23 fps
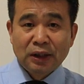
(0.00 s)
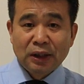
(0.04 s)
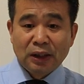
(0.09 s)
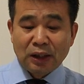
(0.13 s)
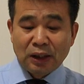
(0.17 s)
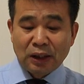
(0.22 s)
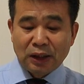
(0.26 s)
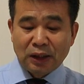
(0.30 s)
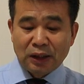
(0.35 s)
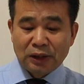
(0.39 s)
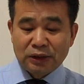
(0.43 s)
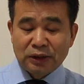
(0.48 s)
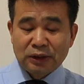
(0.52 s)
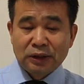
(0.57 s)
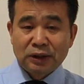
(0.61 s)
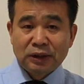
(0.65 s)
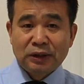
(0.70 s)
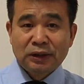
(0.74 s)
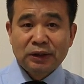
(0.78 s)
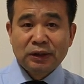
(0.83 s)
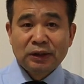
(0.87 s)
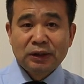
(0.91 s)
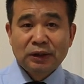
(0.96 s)
呃，
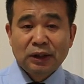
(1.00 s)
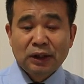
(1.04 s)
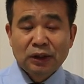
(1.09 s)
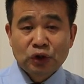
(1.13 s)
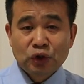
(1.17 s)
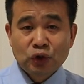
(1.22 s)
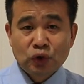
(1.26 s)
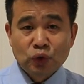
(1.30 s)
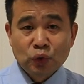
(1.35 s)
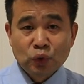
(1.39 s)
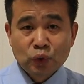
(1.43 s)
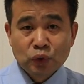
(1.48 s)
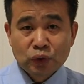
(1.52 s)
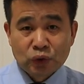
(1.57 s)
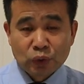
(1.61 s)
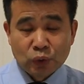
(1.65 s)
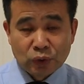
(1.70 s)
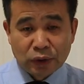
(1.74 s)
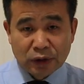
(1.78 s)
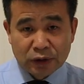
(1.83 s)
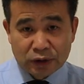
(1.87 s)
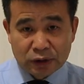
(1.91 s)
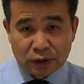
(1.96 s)
这个赌
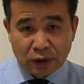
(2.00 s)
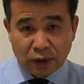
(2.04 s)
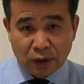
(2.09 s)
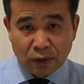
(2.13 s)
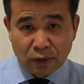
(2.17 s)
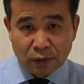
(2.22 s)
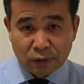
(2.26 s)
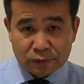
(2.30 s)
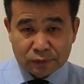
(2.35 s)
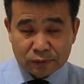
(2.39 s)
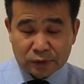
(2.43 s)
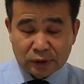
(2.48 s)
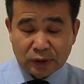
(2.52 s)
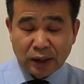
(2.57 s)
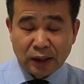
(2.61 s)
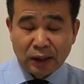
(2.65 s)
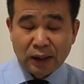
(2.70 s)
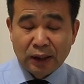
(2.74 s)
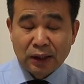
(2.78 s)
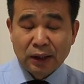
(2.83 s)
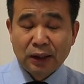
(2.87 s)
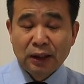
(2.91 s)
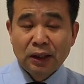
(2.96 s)
赌的时候，
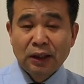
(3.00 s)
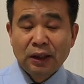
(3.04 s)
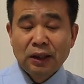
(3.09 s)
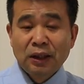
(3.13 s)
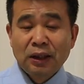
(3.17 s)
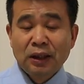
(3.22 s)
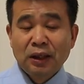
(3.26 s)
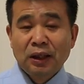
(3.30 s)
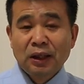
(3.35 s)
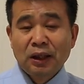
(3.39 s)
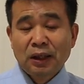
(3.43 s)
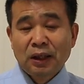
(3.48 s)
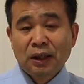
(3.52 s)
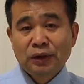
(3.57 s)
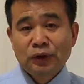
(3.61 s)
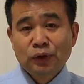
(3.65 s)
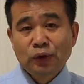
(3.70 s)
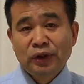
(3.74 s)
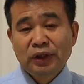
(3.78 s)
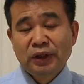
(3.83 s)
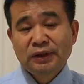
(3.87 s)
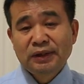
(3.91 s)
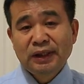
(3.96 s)
呃呃，
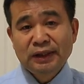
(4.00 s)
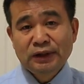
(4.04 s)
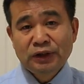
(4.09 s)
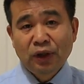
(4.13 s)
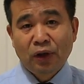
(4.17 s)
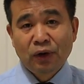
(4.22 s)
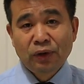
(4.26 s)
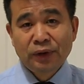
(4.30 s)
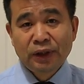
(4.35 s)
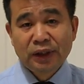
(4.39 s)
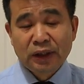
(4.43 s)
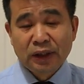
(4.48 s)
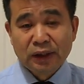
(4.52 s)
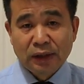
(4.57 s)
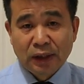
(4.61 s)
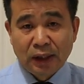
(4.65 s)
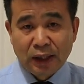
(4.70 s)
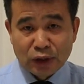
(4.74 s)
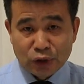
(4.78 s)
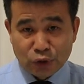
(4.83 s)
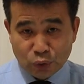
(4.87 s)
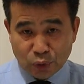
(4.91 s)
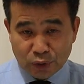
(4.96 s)
有人在教会可能
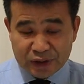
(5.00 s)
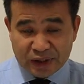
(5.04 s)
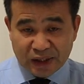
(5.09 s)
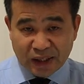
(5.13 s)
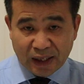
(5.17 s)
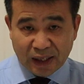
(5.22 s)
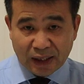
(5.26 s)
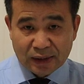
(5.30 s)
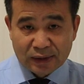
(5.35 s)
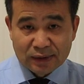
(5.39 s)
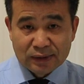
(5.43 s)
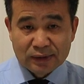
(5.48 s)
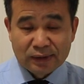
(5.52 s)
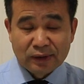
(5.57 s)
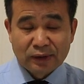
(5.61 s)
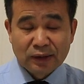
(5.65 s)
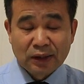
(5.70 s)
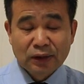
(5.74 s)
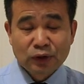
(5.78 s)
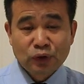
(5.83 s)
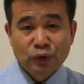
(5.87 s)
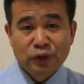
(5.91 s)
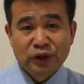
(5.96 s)
很多年，对
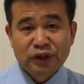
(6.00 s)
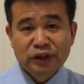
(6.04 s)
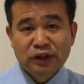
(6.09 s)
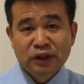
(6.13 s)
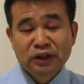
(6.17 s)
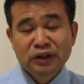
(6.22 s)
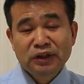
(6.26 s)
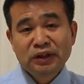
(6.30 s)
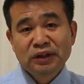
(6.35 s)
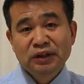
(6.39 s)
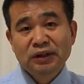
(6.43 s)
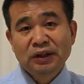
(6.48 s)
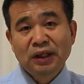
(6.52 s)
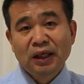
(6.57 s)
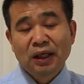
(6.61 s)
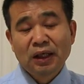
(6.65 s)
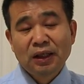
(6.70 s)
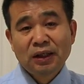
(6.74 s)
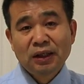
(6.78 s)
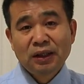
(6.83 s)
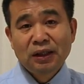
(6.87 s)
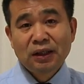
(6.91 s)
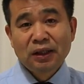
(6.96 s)
吧？对圣经
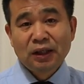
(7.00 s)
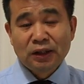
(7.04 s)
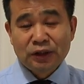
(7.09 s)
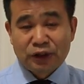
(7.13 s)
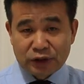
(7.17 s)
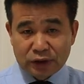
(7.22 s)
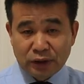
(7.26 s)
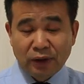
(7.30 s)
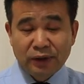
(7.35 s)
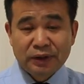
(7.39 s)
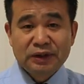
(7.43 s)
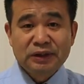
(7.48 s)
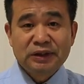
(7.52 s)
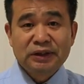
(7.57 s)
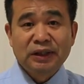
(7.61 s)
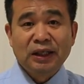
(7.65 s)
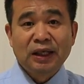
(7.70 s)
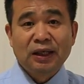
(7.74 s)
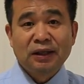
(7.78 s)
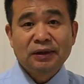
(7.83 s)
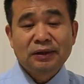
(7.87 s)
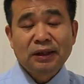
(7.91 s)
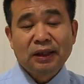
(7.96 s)
啊，知道一
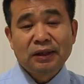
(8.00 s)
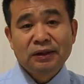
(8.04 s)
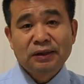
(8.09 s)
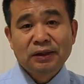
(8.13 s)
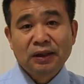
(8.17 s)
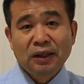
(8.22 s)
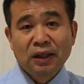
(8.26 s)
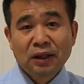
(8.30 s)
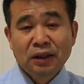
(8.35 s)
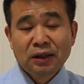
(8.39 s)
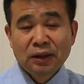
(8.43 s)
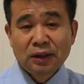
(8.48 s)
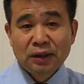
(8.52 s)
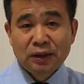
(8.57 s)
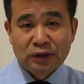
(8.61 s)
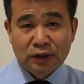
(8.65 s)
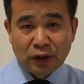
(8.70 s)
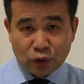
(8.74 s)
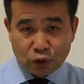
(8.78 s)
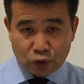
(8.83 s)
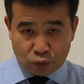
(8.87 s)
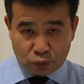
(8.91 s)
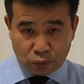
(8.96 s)
些，但是呢，
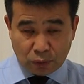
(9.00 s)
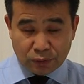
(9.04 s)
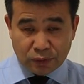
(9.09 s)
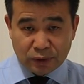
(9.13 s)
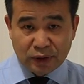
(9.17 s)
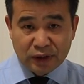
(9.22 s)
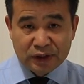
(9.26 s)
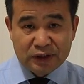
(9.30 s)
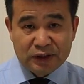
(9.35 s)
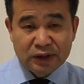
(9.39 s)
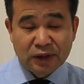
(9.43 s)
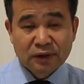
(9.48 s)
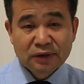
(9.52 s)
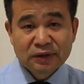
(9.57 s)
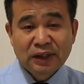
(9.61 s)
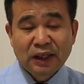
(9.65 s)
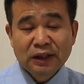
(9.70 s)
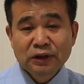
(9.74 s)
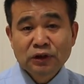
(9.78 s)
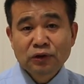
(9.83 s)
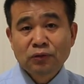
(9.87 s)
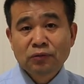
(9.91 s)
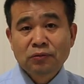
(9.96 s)
要说出个一二
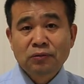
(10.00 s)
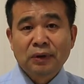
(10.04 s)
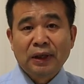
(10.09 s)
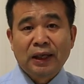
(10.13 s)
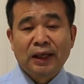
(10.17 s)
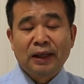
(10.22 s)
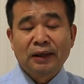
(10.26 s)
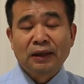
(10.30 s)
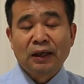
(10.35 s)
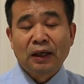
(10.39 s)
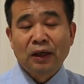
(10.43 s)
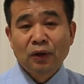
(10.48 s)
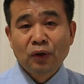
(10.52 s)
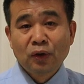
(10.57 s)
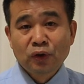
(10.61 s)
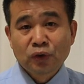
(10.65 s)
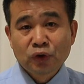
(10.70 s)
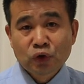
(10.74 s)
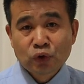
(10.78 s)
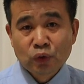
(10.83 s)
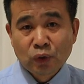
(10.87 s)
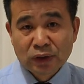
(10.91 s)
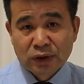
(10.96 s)
三四五来，然
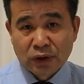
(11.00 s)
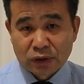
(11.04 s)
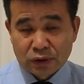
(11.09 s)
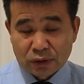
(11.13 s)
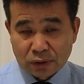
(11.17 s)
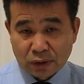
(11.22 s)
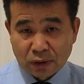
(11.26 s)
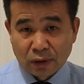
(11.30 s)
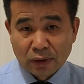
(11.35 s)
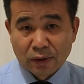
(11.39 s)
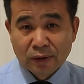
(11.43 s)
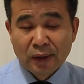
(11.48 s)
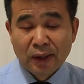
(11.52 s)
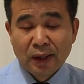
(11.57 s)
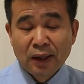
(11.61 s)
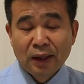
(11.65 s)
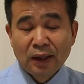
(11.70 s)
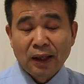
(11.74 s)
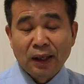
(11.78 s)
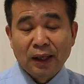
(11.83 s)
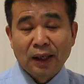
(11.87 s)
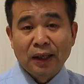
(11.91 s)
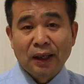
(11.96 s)
后说的时候
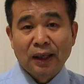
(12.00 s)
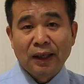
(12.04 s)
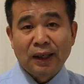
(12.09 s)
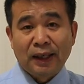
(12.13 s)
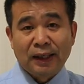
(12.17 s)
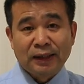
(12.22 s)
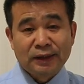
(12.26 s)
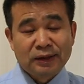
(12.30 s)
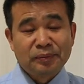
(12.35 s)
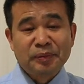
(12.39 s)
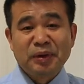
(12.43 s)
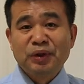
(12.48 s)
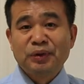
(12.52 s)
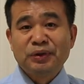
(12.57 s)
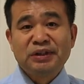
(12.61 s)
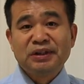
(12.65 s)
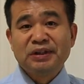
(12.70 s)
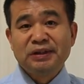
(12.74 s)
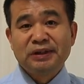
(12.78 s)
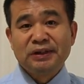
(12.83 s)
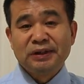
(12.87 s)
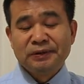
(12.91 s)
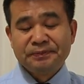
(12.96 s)
啊，还是没有
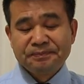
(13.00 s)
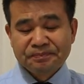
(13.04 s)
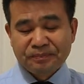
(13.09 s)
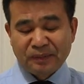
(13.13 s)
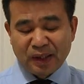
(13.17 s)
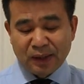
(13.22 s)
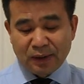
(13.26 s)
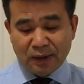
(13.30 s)
信心。